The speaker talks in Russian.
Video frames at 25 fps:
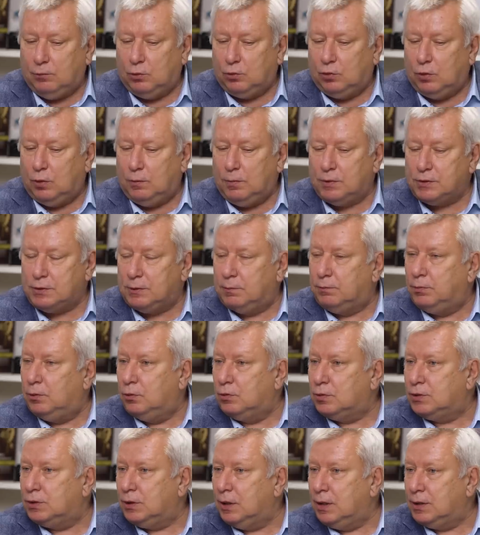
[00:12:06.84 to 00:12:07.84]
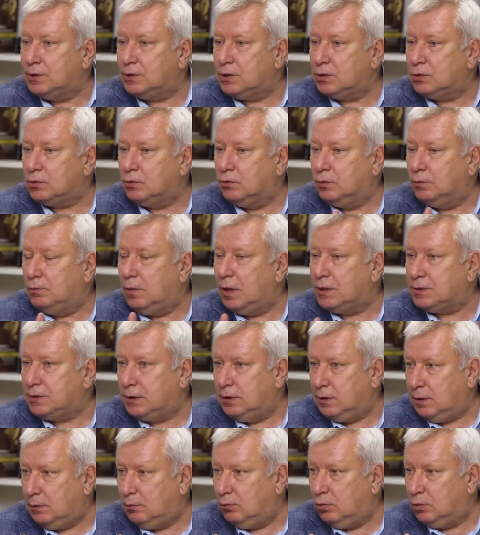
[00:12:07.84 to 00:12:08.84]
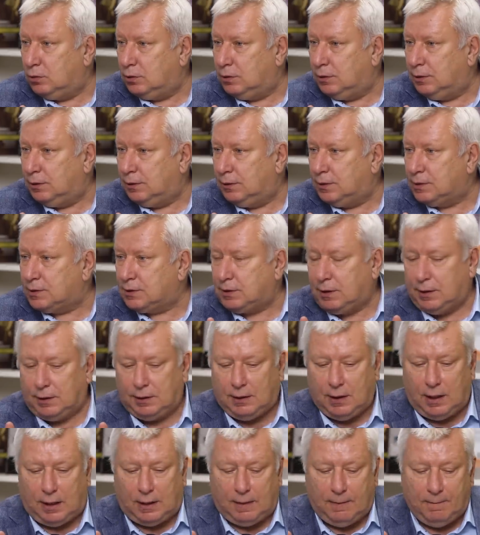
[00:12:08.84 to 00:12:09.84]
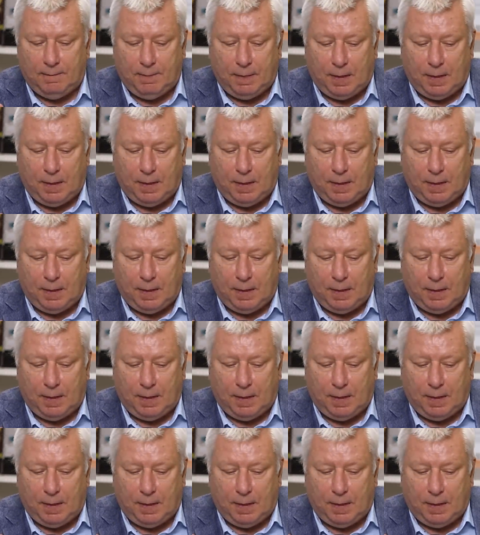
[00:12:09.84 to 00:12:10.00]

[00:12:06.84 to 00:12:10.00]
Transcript: вот образом получается, что маска работает, так сказать, так.